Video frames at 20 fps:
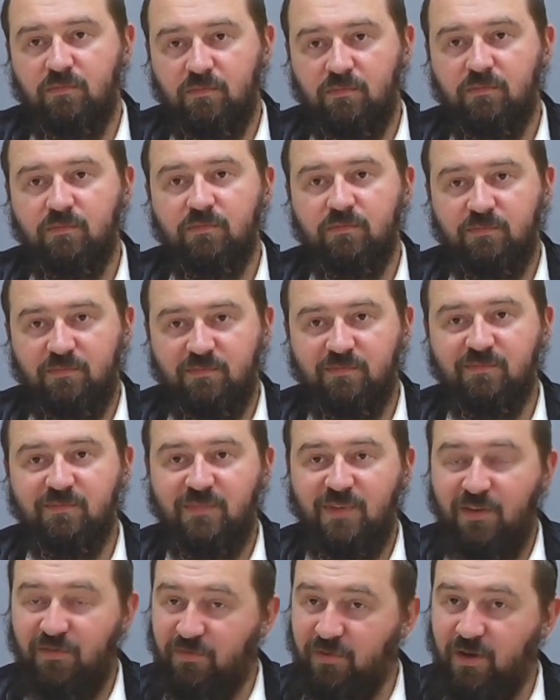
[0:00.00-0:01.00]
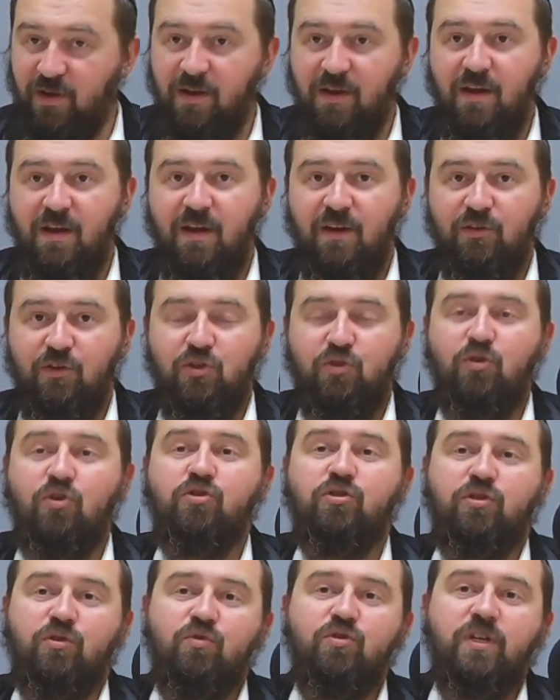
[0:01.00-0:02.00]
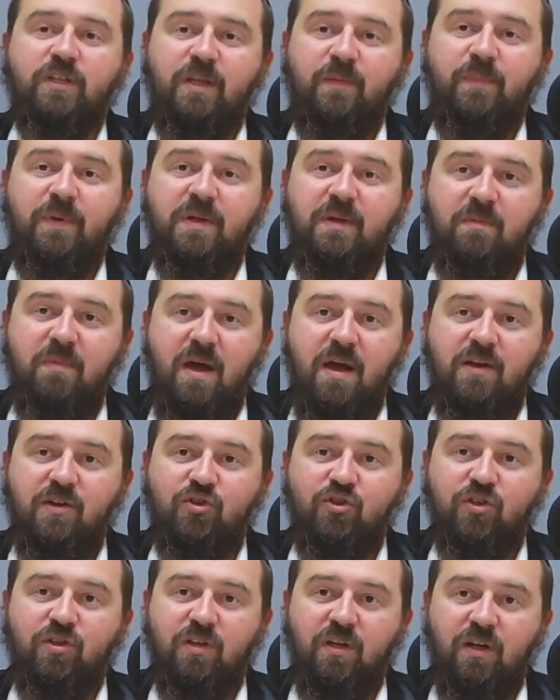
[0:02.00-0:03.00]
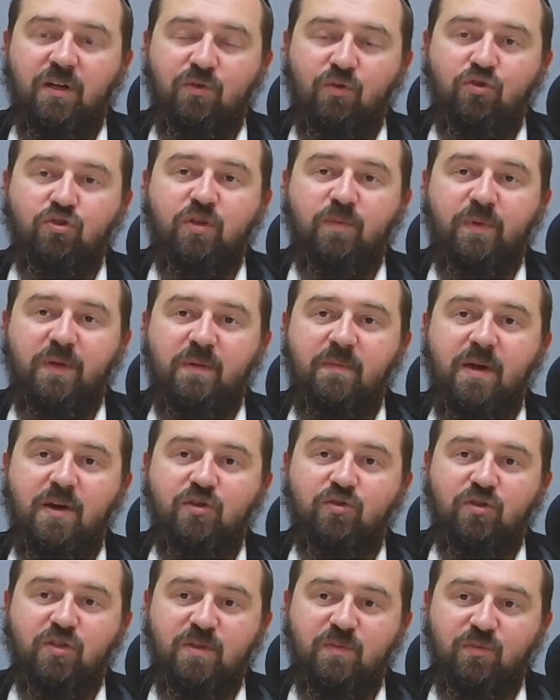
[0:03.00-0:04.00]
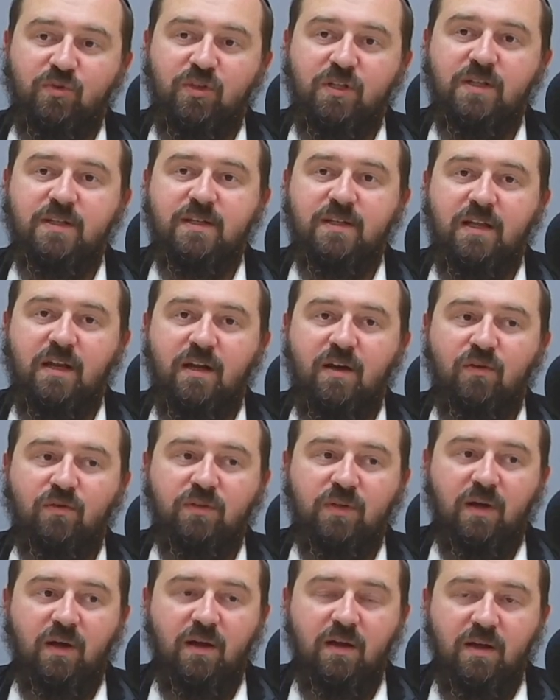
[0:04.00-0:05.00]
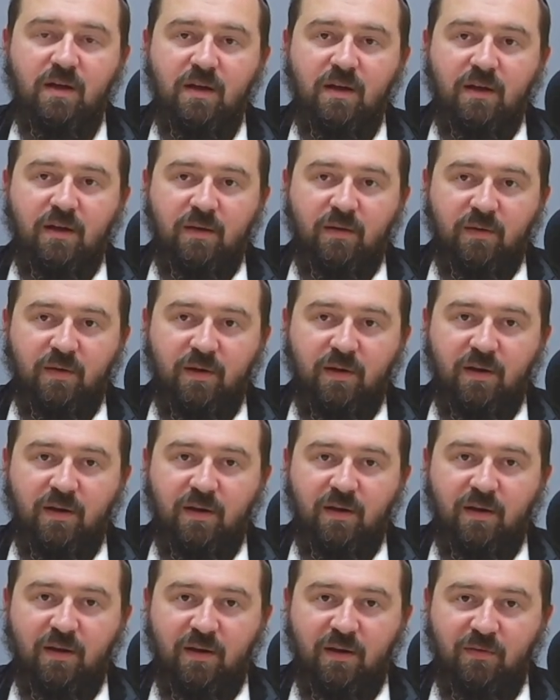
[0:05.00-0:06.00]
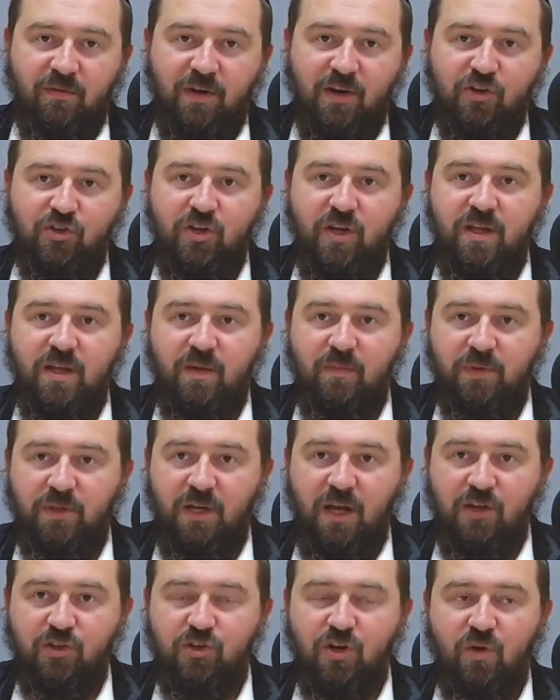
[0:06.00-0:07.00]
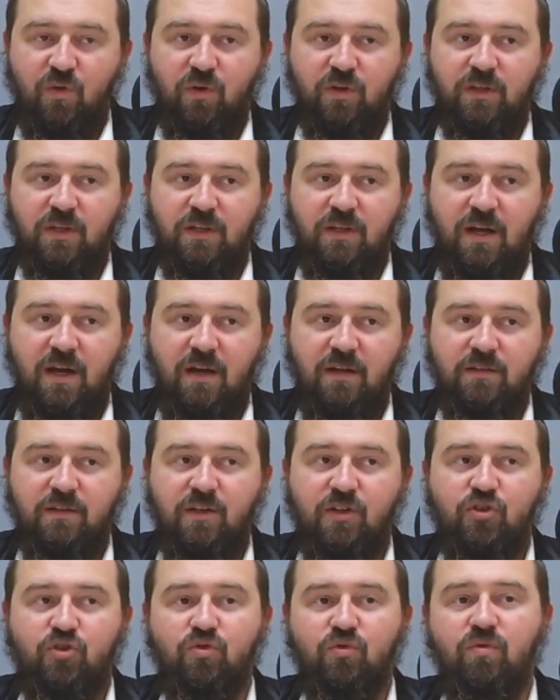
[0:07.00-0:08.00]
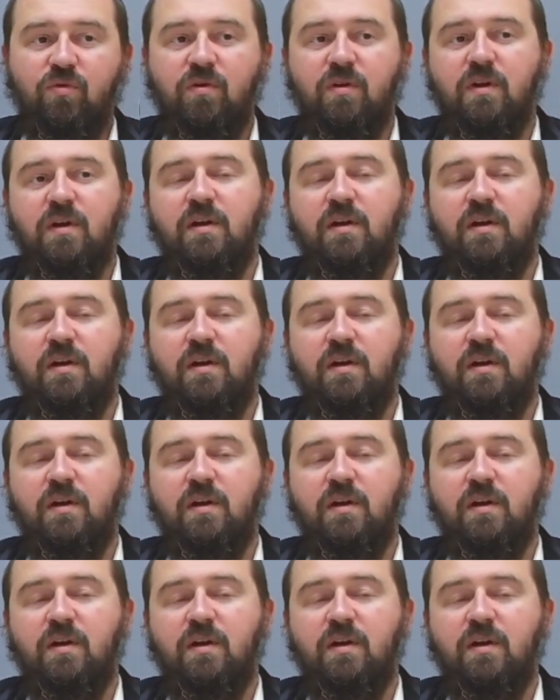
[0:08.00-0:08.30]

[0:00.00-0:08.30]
Угу, я То есть то, что ты уже это понимаешь, это то, что ты понимаешь, что если мудрецы сказали какую-то э, выражение, мидраж какой-то, да, драшу,